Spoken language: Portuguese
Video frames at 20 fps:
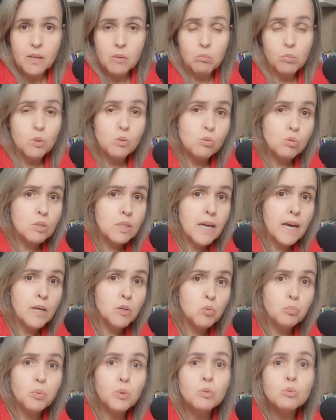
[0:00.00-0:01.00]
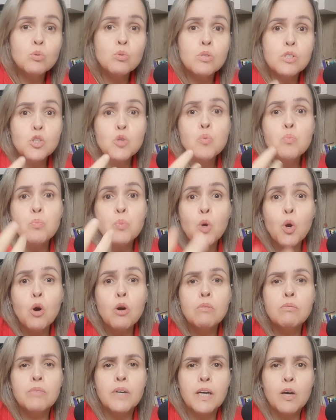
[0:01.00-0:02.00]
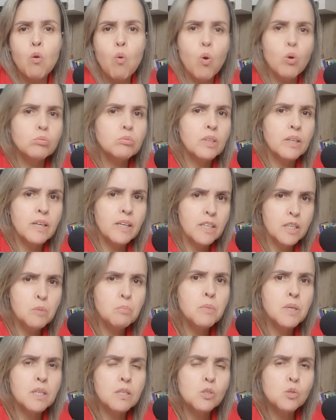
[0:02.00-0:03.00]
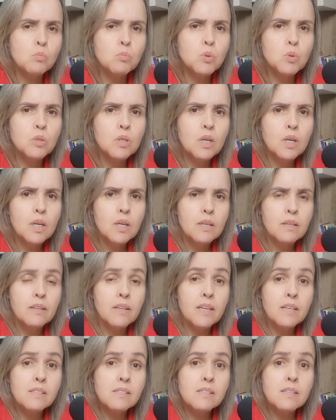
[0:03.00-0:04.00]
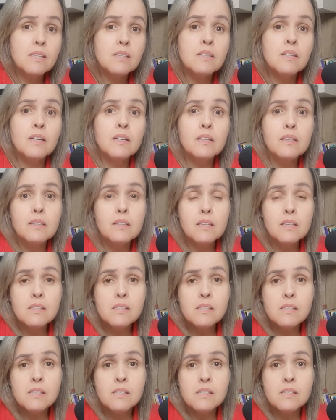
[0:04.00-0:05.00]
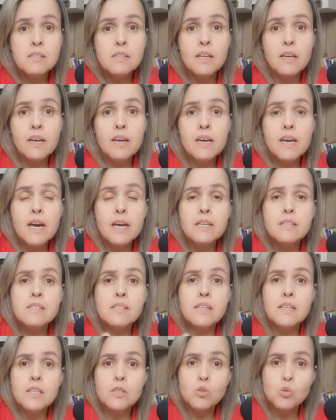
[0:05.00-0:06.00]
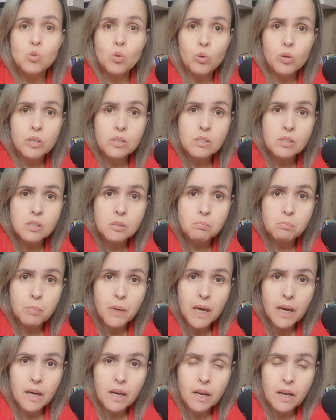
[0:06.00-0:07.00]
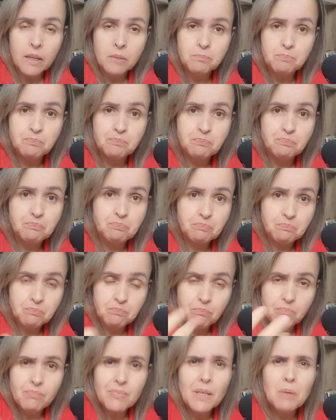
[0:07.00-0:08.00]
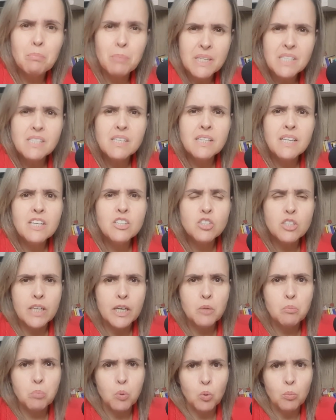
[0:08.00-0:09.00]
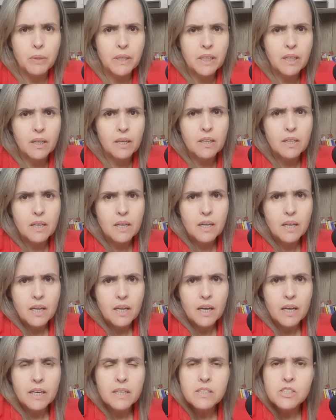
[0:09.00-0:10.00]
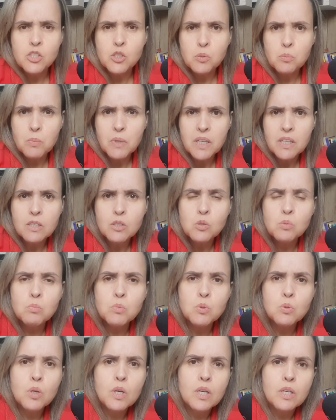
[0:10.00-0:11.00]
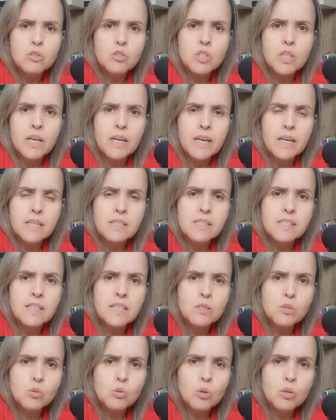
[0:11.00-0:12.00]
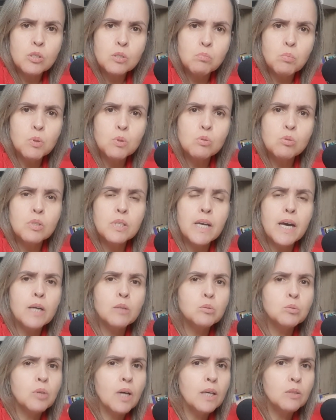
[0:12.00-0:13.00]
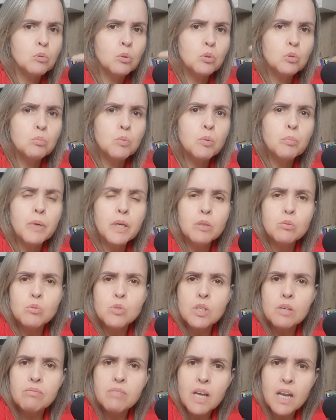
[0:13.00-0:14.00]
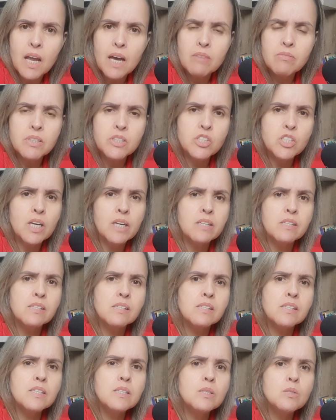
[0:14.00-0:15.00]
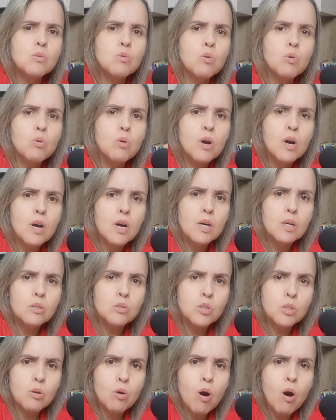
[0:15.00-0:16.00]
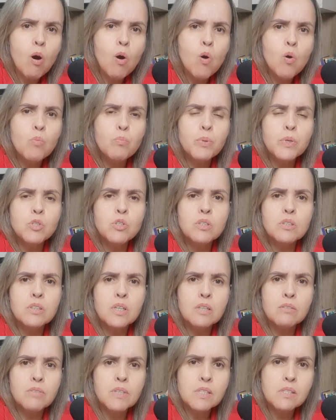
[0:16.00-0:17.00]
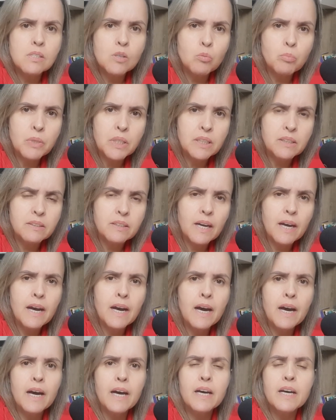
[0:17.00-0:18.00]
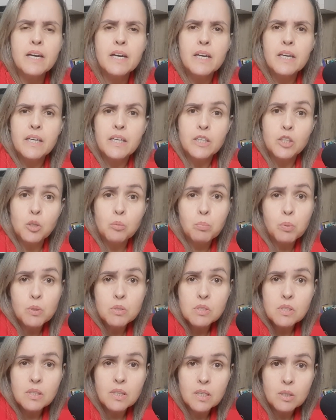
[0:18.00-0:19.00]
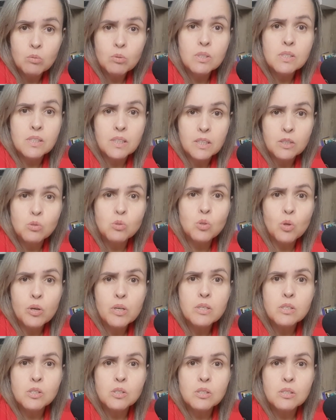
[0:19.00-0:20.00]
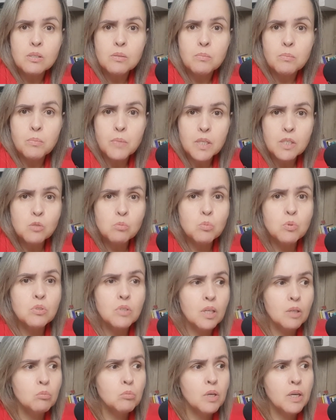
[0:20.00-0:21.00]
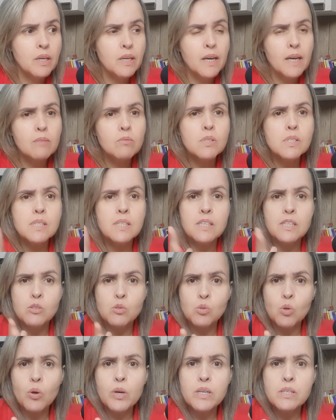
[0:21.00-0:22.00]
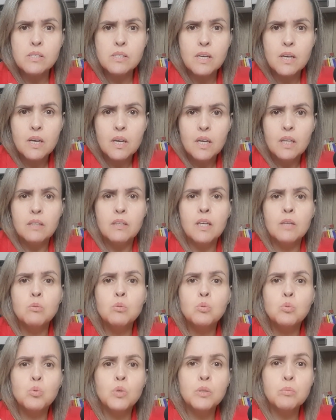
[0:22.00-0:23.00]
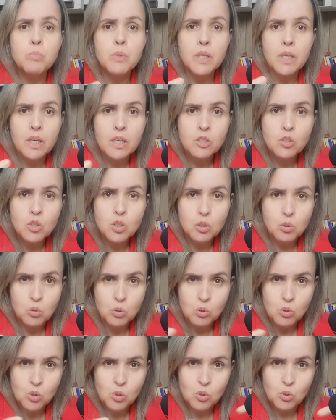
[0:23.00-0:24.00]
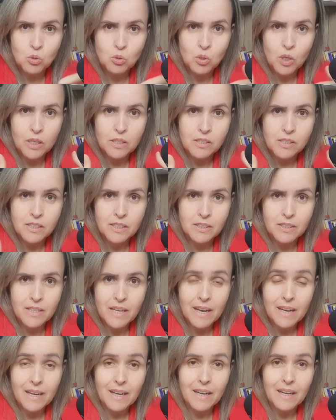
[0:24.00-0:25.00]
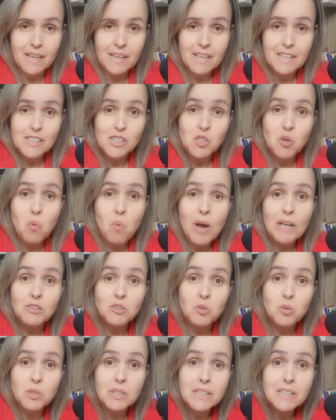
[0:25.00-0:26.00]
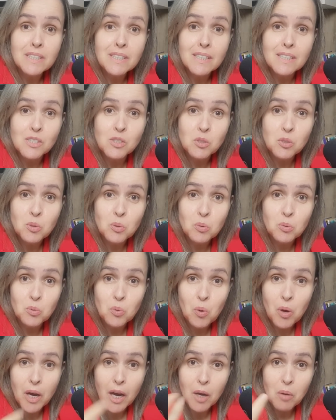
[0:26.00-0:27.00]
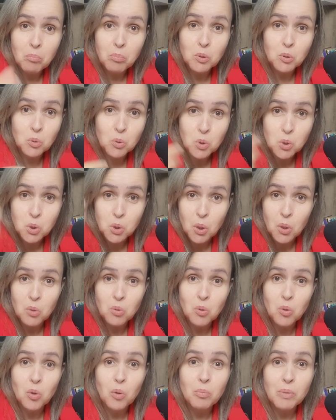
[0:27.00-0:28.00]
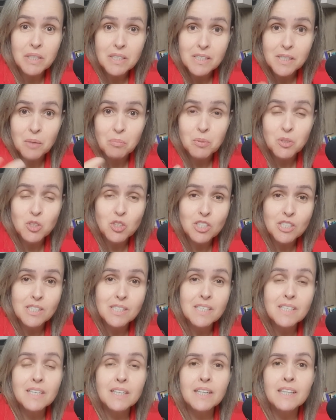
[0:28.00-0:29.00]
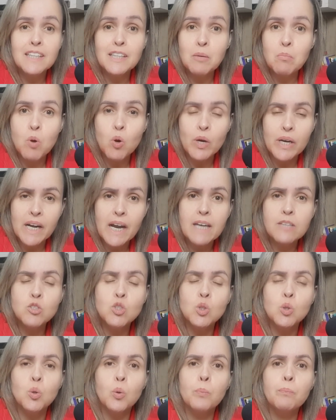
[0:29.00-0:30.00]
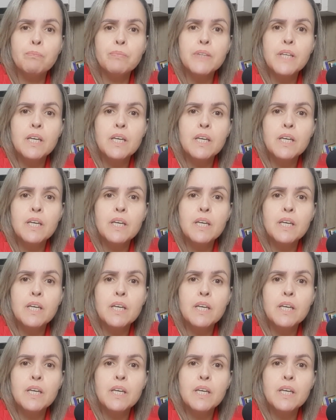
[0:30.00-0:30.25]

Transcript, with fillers: Bolsonaro produziu prova contra ele mesmo desde antes de ganhar as eleições para presidente da República. Antes mesmo de ganhar as eleições, Bolsonaro a todo momento já falava de AI-5, de golpe, de intervenção militar, e depois que ganhou as eleições, mesmo tendo ganhado as eleições dentro do ambiente dos, das, das quatro linhas do, do, campo do jogo, como ele sempre dizia, né, democrático,